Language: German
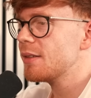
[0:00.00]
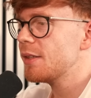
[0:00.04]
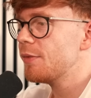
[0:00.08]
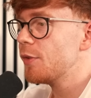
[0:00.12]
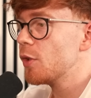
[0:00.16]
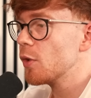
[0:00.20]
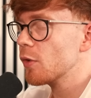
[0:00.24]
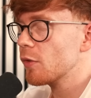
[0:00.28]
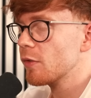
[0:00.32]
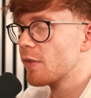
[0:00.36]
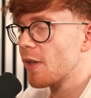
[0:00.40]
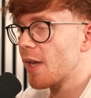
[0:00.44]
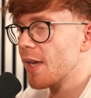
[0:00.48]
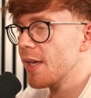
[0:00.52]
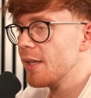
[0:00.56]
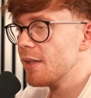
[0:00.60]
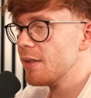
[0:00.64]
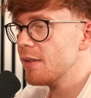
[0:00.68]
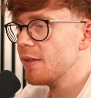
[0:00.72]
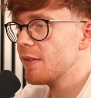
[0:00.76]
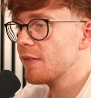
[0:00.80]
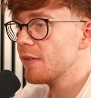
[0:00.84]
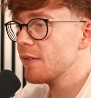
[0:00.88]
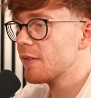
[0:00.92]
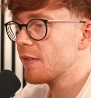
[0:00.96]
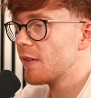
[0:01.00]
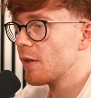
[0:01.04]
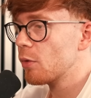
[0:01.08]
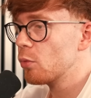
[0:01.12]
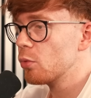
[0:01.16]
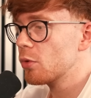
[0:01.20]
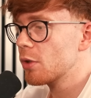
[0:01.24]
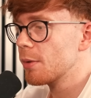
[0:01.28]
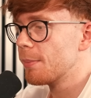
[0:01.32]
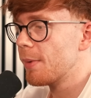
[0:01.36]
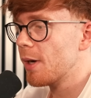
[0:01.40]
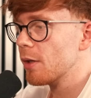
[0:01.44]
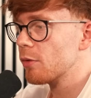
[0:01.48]
die Videos unterhalten, die sind sehr
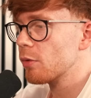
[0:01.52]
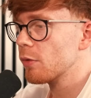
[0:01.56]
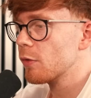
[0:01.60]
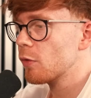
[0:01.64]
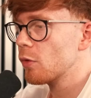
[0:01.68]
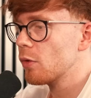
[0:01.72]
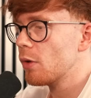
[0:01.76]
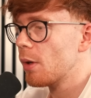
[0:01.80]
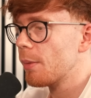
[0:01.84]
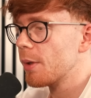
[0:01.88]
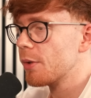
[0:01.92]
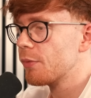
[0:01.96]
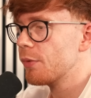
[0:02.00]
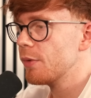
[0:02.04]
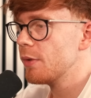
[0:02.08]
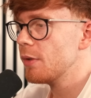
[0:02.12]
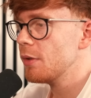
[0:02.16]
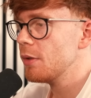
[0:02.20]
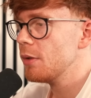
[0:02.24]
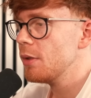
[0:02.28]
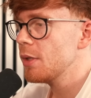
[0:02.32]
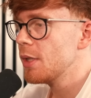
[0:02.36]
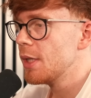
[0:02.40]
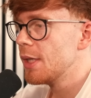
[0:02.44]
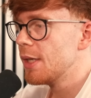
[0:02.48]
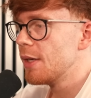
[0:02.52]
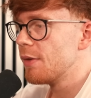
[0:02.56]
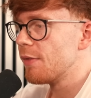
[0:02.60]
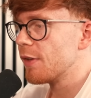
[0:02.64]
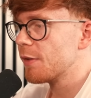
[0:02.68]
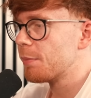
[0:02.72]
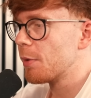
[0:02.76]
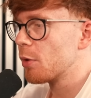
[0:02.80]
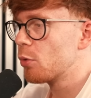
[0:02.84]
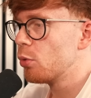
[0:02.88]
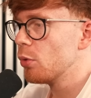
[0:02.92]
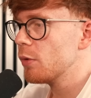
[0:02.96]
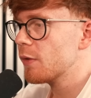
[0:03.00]
gut gemacht und so, aber ich finde, was
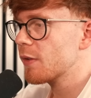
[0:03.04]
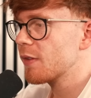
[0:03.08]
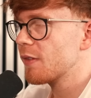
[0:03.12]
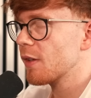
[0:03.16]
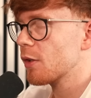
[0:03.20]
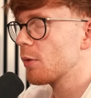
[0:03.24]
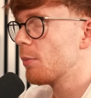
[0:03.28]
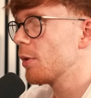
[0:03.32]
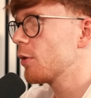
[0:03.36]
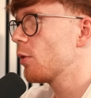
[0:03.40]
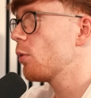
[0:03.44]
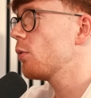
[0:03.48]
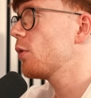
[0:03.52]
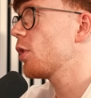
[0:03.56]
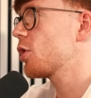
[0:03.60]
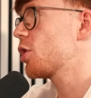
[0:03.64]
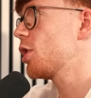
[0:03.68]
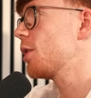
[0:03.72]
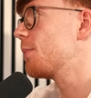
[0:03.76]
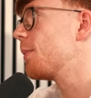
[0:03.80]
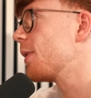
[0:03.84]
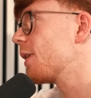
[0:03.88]
bei Kurz gesagt nochmal den Unterschied